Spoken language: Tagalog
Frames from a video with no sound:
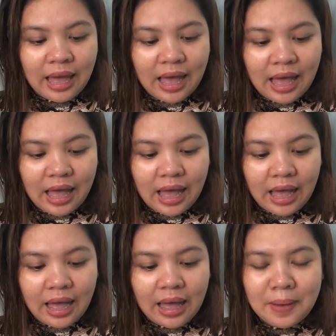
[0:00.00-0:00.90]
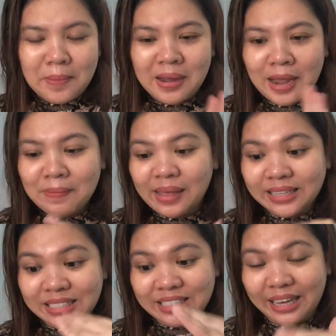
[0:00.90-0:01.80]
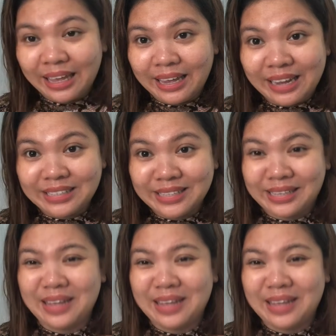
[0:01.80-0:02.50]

uh, marami kasi siyang ingredients.